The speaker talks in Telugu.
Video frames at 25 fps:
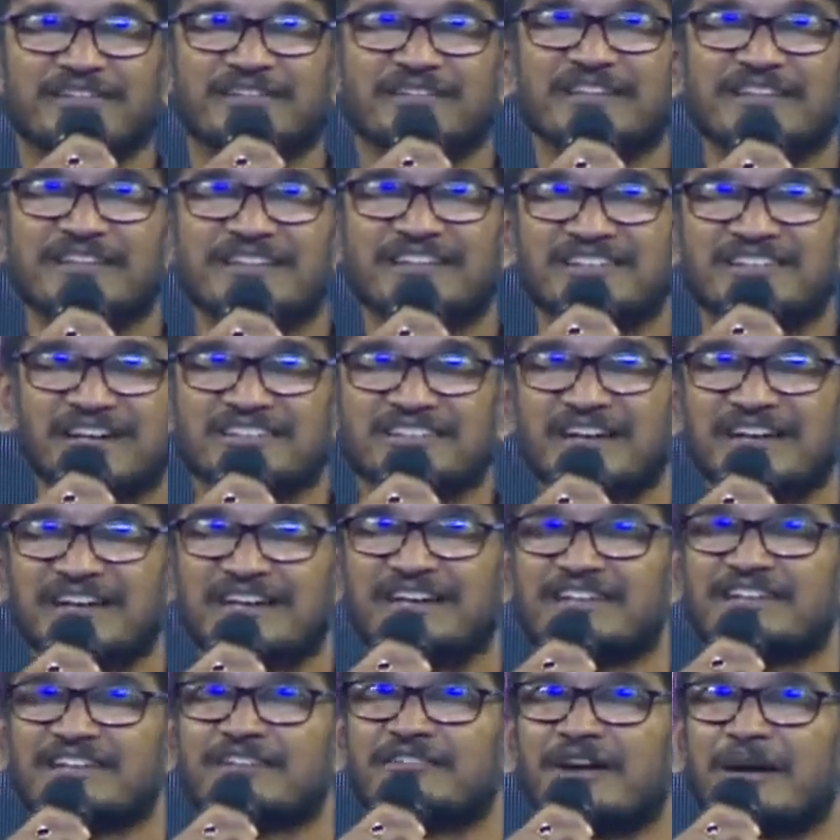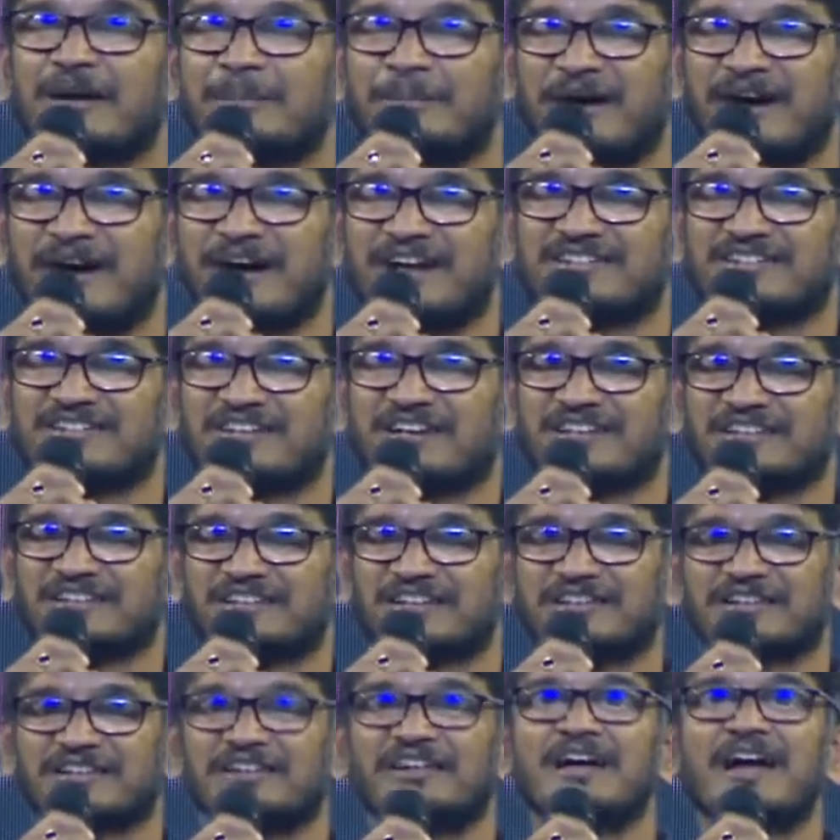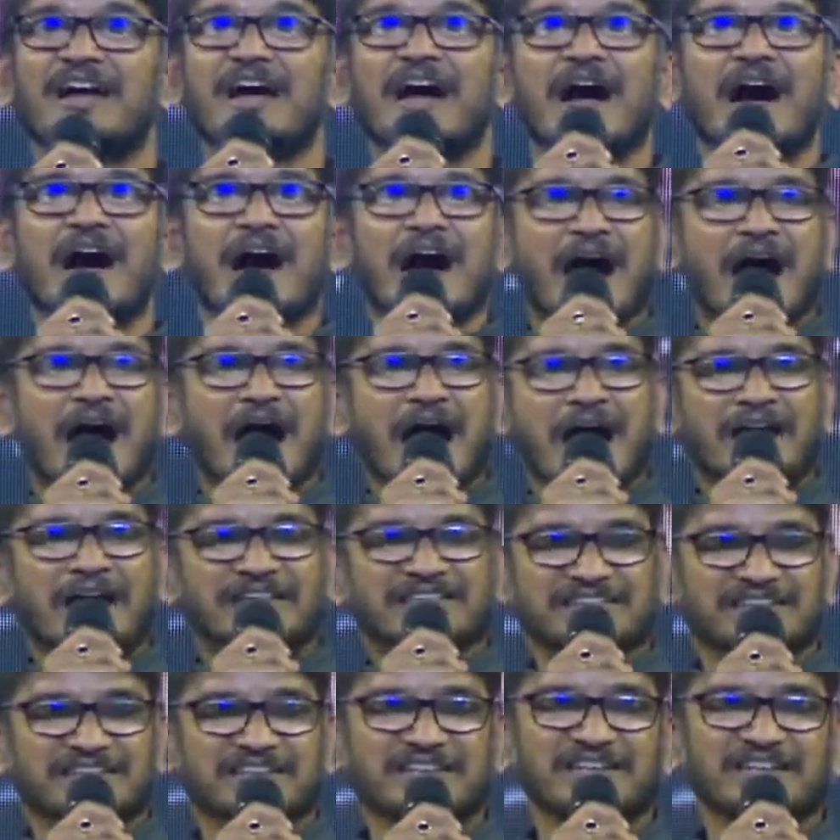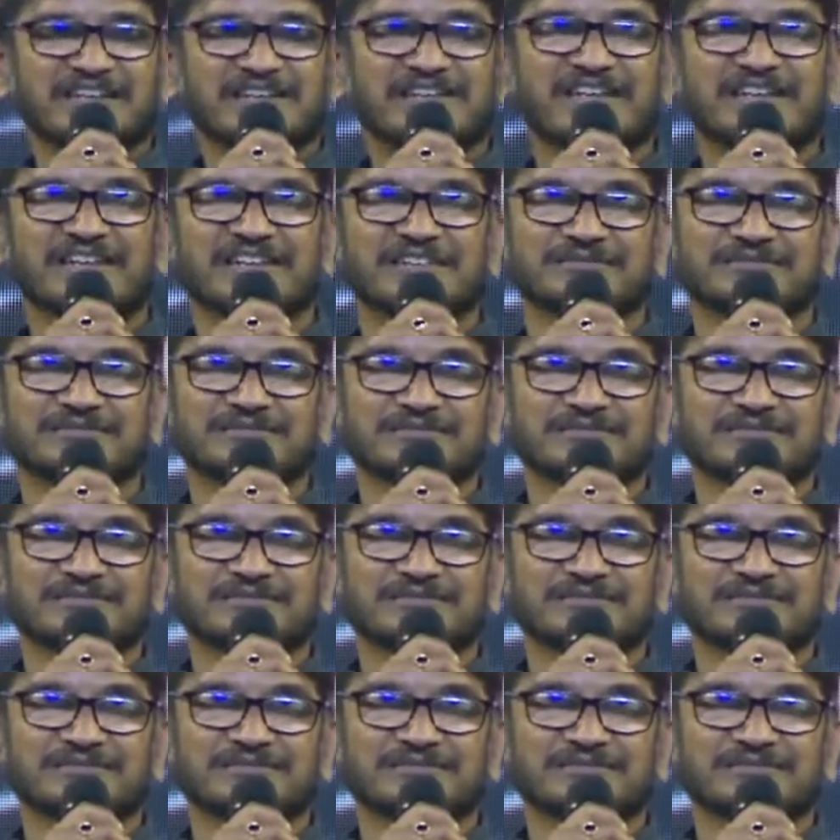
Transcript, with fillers: ఇది సంగీతమా భాష అన్నారు ఆ తీయదనం